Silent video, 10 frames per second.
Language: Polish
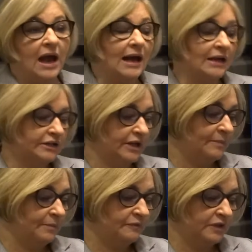ale
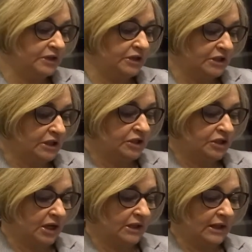chciałam powiedzieć,
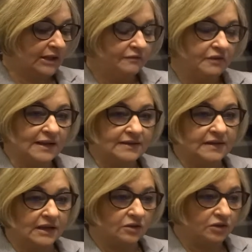że ta
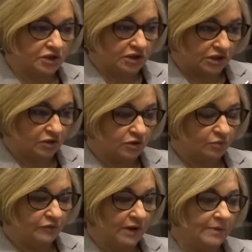inflacja to już to, co
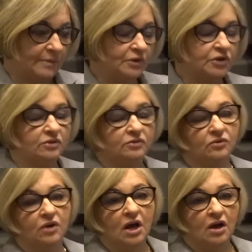mówiłam na początku.